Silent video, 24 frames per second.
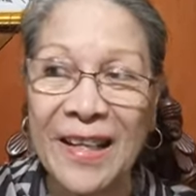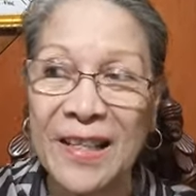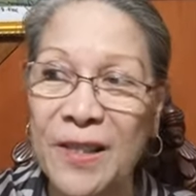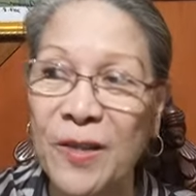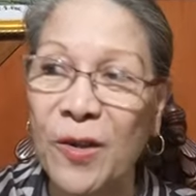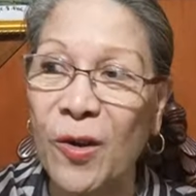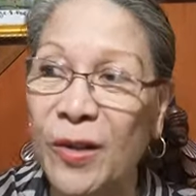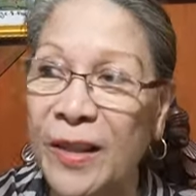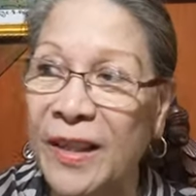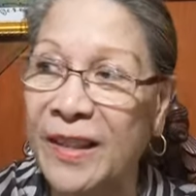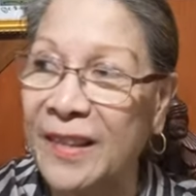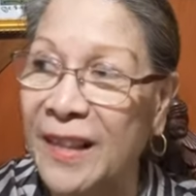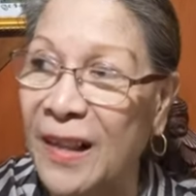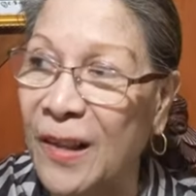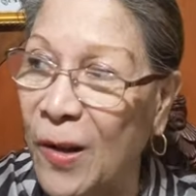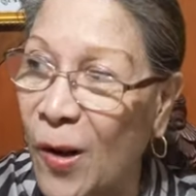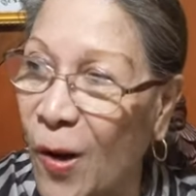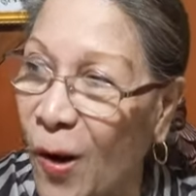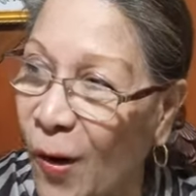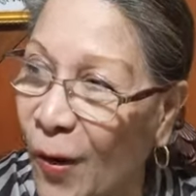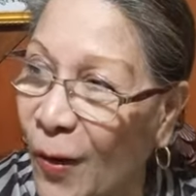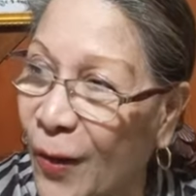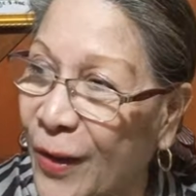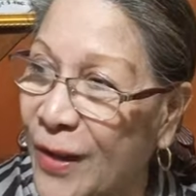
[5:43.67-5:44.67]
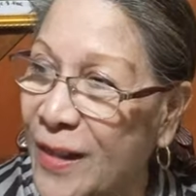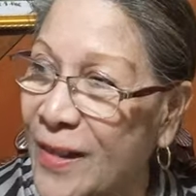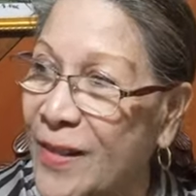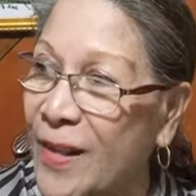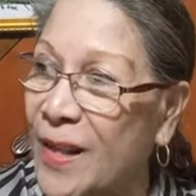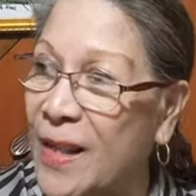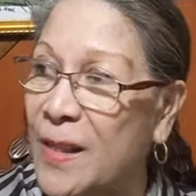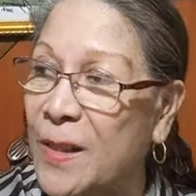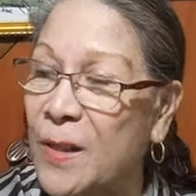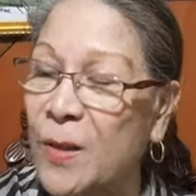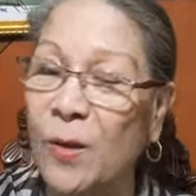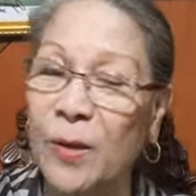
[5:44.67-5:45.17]
the solid Ilocos, no,
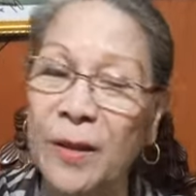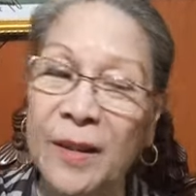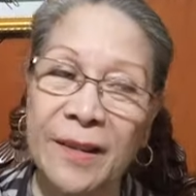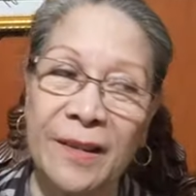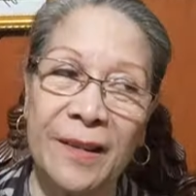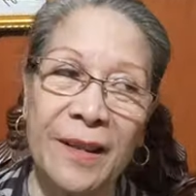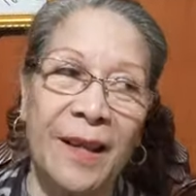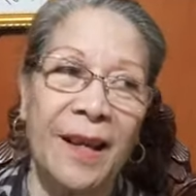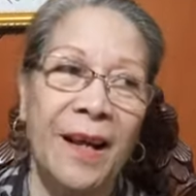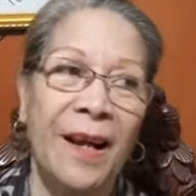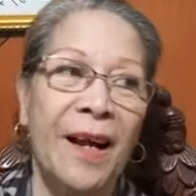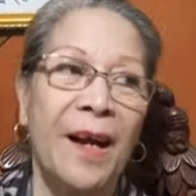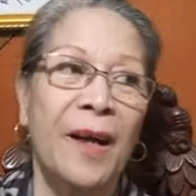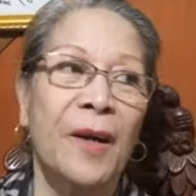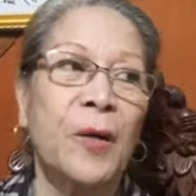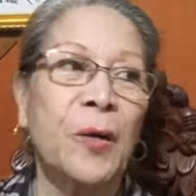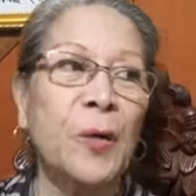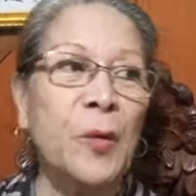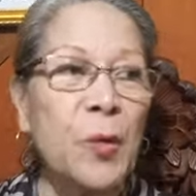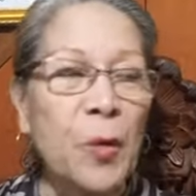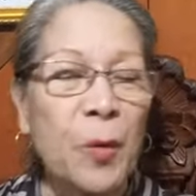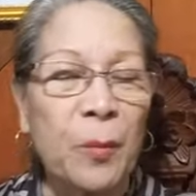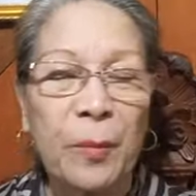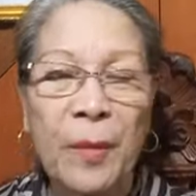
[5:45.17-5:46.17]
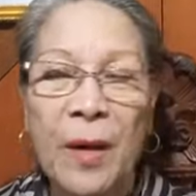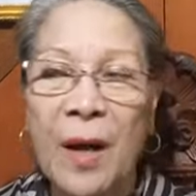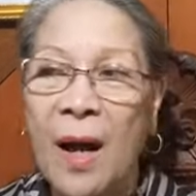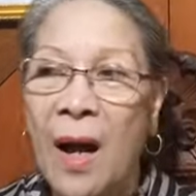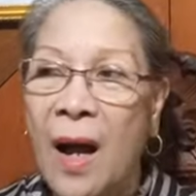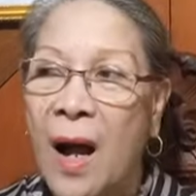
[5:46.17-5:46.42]
the solid group.